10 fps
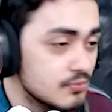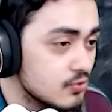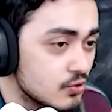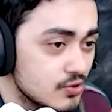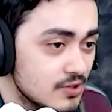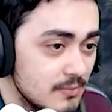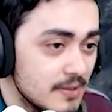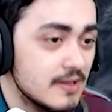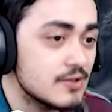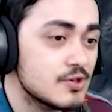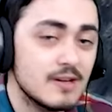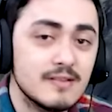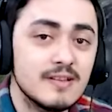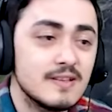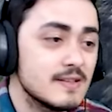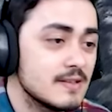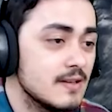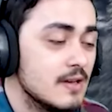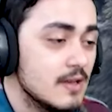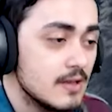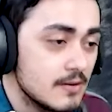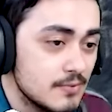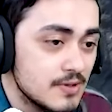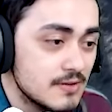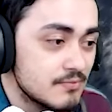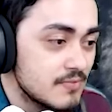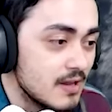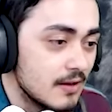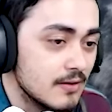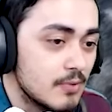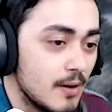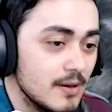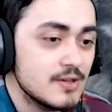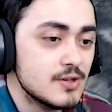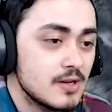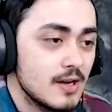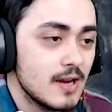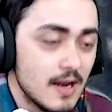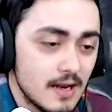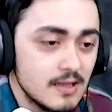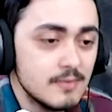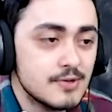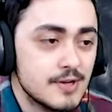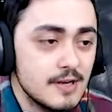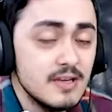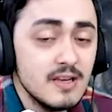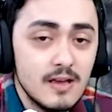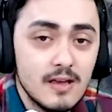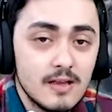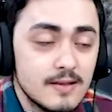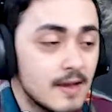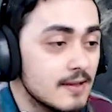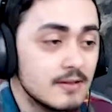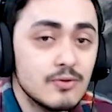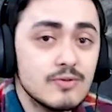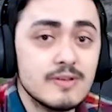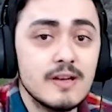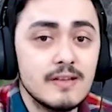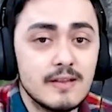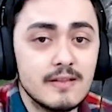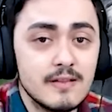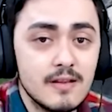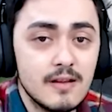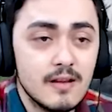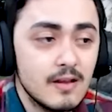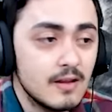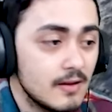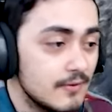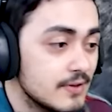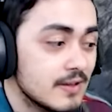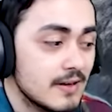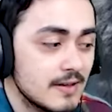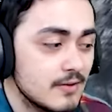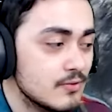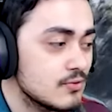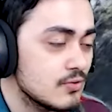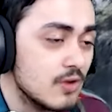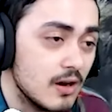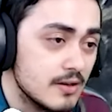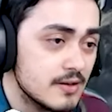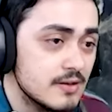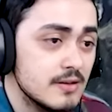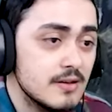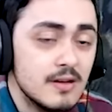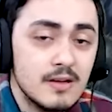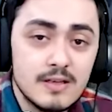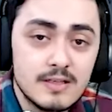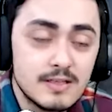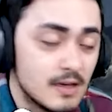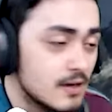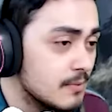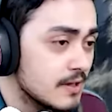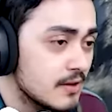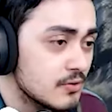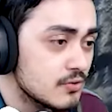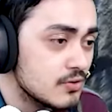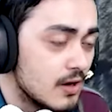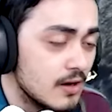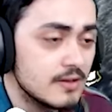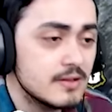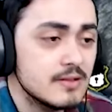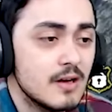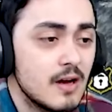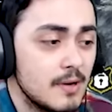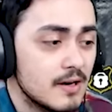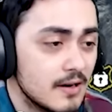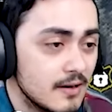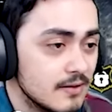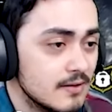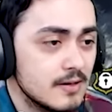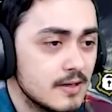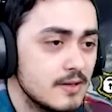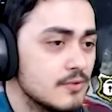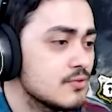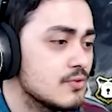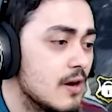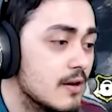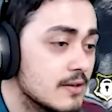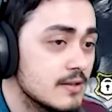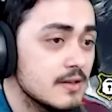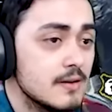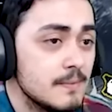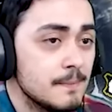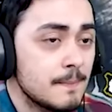sosyal medya çağındayız. Biz yani paylaştıkları herhangi bir şey yayılıyor zaten. Twitter'a giriyorsun ayrı, Instagram'a giriyorsun ayrı, haber kanallarına gidiyorsun ayrı.